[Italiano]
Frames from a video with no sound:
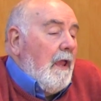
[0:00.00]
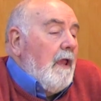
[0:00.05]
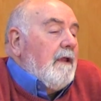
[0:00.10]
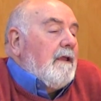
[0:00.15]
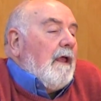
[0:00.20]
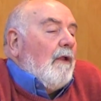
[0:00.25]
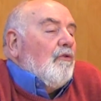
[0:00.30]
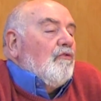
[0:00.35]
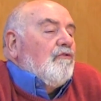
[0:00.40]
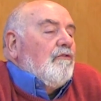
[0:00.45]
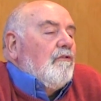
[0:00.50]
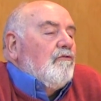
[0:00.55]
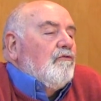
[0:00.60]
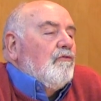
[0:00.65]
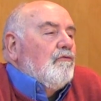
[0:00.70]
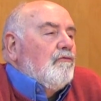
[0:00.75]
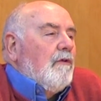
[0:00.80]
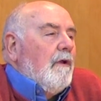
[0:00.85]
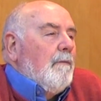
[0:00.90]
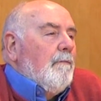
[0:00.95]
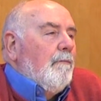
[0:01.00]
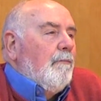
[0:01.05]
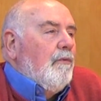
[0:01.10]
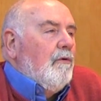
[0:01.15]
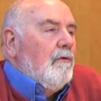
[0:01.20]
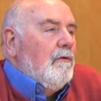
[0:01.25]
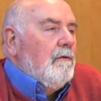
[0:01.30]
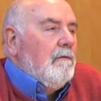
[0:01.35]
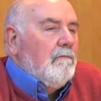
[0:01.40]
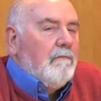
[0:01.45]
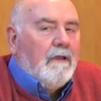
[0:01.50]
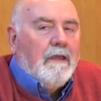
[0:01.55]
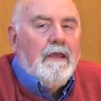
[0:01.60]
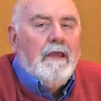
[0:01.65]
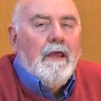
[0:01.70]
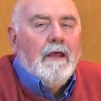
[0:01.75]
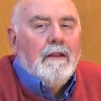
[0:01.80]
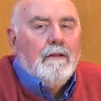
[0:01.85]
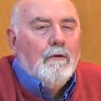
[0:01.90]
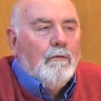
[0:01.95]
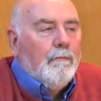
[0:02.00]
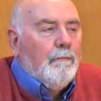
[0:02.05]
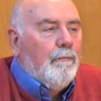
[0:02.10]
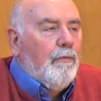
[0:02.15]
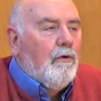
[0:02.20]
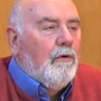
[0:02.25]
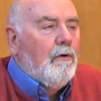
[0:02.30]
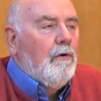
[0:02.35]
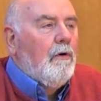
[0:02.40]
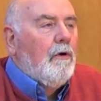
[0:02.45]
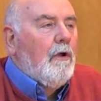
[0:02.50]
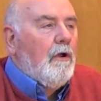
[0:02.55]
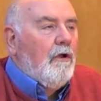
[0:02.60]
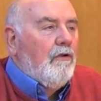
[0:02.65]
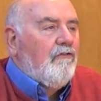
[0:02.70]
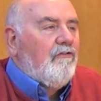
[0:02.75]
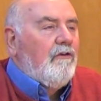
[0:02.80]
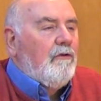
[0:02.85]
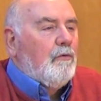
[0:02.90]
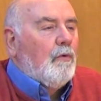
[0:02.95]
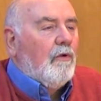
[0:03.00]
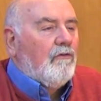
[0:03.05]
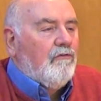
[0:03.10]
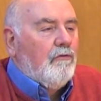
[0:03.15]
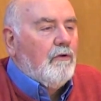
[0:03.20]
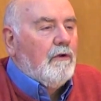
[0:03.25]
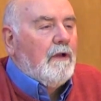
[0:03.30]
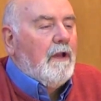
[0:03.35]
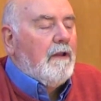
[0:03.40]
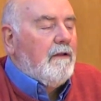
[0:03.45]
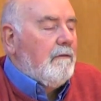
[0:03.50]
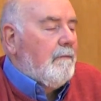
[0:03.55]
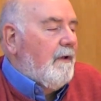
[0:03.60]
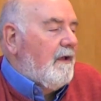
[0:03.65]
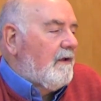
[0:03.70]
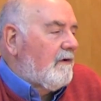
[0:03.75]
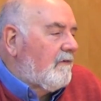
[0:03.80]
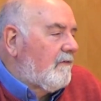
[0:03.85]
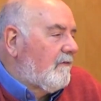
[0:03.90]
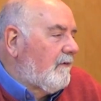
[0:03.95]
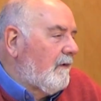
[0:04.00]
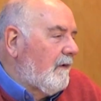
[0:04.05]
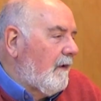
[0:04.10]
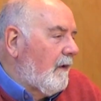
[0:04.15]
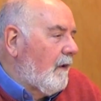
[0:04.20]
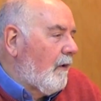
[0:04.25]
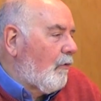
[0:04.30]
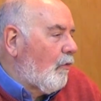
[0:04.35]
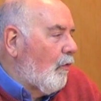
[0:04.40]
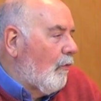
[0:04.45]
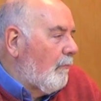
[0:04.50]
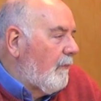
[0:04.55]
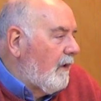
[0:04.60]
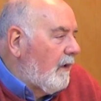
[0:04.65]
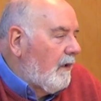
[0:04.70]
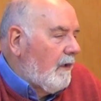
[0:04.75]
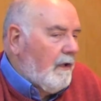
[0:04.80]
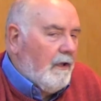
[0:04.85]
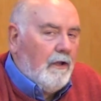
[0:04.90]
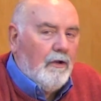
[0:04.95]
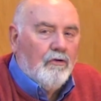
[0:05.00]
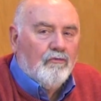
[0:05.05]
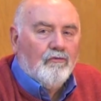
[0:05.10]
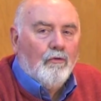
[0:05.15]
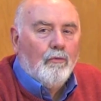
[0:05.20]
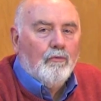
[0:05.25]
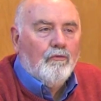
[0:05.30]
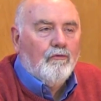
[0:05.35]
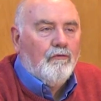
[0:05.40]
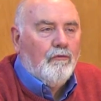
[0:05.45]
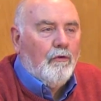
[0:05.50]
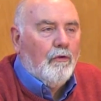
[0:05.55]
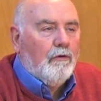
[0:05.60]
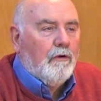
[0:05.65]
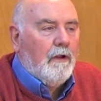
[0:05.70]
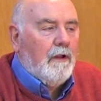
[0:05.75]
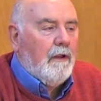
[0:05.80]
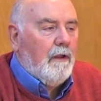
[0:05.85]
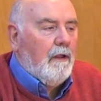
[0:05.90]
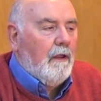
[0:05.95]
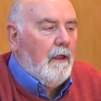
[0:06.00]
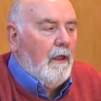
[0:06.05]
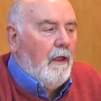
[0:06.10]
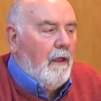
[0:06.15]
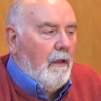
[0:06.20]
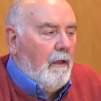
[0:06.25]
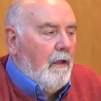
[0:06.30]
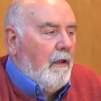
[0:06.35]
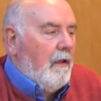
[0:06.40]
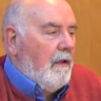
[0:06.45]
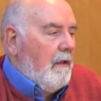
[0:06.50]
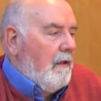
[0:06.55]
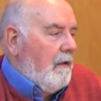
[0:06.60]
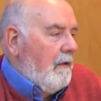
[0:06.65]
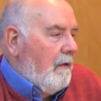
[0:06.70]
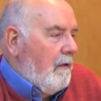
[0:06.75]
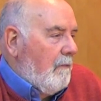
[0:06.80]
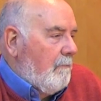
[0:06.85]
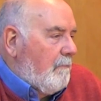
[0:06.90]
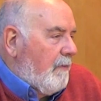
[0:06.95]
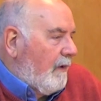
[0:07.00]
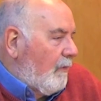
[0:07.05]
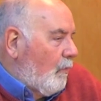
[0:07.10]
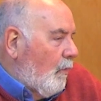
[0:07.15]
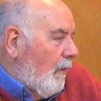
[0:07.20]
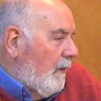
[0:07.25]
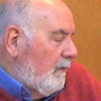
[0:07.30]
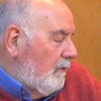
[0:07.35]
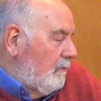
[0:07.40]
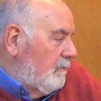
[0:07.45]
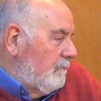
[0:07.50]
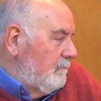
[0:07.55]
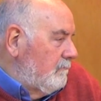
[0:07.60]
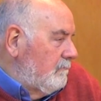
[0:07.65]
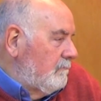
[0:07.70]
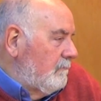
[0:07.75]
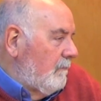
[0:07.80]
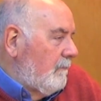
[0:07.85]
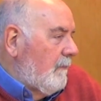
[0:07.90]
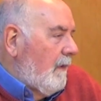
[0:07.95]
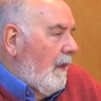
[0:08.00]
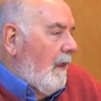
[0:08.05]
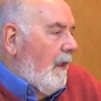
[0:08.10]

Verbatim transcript: e che allo stesso tempo chiede un po' situazioni diverse come soluzione eh, per quello. Mm.